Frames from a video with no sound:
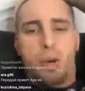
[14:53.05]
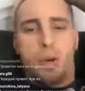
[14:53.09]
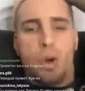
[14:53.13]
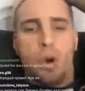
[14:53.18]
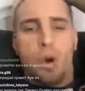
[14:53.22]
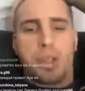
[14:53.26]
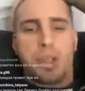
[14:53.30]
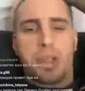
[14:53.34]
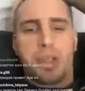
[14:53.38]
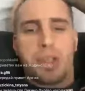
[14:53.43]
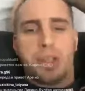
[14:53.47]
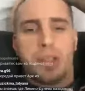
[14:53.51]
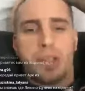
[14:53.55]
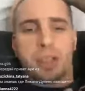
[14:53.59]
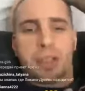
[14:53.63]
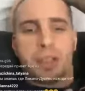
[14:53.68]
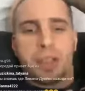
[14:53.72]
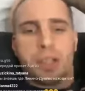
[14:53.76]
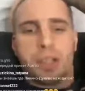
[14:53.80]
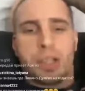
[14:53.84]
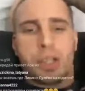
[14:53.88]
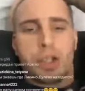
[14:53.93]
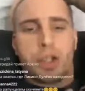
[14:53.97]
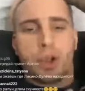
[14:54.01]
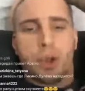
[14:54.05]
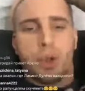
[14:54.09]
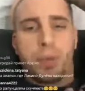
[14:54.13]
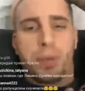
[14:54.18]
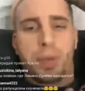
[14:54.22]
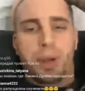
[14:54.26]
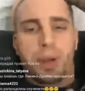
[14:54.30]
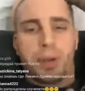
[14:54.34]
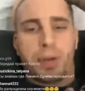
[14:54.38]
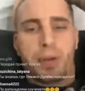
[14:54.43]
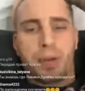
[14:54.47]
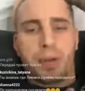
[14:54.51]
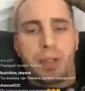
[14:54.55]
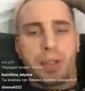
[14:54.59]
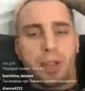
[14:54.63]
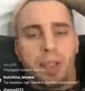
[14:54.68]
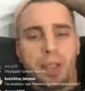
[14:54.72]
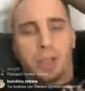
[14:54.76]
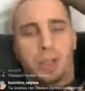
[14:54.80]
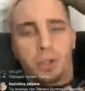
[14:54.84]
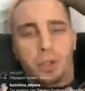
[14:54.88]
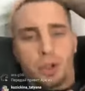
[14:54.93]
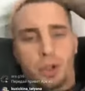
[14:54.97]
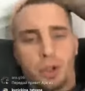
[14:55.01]
Гози, ты супер, и
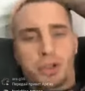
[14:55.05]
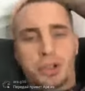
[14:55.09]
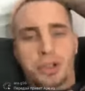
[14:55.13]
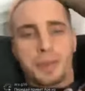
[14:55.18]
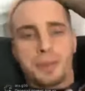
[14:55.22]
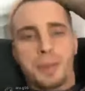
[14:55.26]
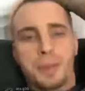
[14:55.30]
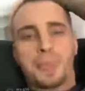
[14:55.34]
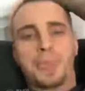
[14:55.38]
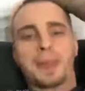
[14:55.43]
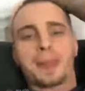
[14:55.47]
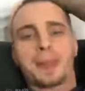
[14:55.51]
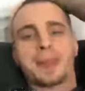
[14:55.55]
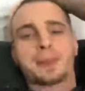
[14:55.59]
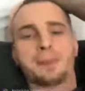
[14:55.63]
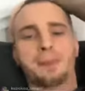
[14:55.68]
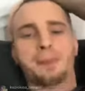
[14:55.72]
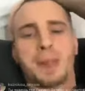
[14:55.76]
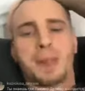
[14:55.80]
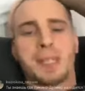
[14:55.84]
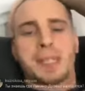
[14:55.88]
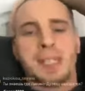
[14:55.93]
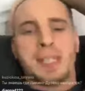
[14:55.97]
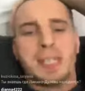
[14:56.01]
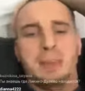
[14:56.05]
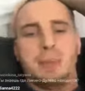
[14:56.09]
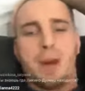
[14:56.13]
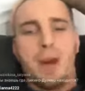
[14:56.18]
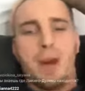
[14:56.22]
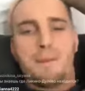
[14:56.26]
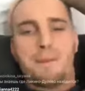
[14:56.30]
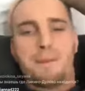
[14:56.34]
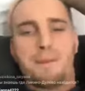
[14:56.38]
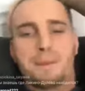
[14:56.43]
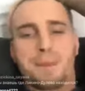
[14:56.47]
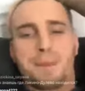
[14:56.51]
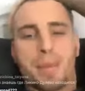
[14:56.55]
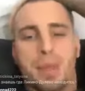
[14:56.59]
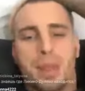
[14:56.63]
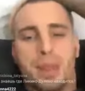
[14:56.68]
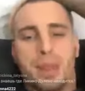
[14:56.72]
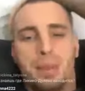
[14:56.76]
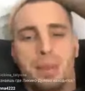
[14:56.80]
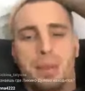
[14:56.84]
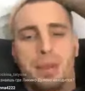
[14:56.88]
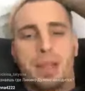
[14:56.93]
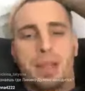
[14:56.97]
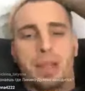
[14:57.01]
ты тоже. Спасибо.
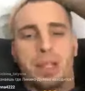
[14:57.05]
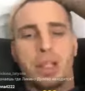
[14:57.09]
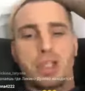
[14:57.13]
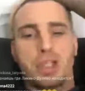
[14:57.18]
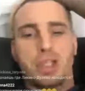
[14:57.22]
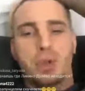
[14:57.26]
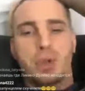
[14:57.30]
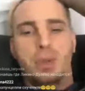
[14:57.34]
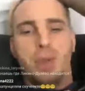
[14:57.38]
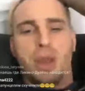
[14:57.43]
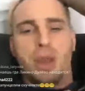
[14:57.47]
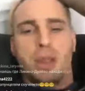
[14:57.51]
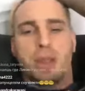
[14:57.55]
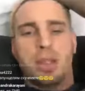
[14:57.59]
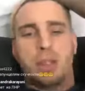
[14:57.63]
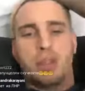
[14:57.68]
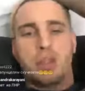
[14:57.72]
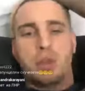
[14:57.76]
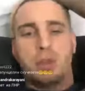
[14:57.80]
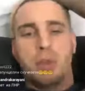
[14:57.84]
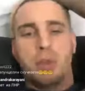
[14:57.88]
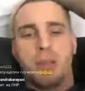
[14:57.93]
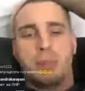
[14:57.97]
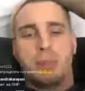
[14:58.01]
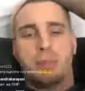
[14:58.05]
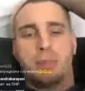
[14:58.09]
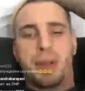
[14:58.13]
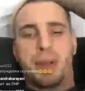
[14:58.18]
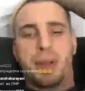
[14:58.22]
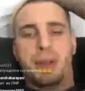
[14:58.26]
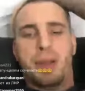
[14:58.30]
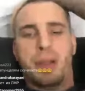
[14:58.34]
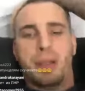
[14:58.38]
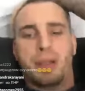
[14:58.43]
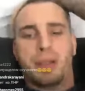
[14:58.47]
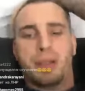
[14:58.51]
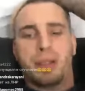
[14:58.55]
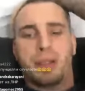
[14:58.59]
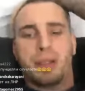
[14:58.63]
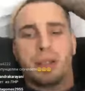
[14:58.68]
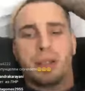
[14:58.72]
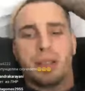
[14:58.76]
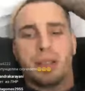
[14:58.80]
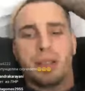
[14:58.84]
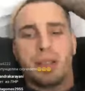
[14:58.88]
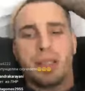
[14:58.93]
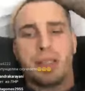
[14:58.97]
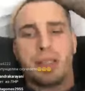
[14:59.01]
Привет из Тюмени. Тюмень, привет.
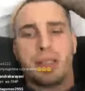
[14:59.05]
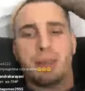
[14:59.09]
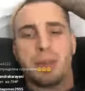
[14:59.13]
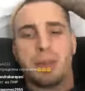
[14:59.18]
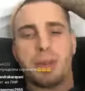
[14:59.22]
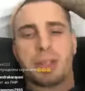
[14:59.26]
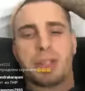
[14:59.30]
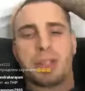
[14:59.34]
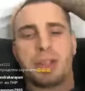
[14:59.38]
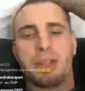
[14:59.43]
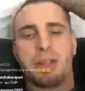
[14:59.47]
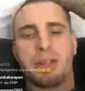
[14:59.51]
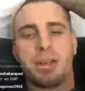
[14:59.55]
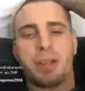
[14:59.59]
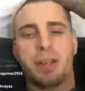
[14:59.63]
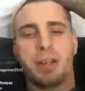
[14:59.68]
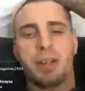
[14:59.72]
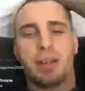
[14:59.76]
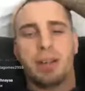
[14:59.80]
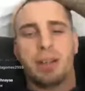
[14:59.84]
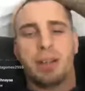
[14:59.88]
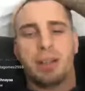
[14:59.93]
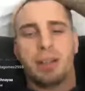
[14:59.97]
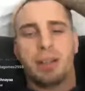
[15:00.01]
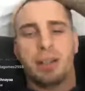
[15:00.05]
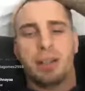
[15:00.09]
Из Москвы.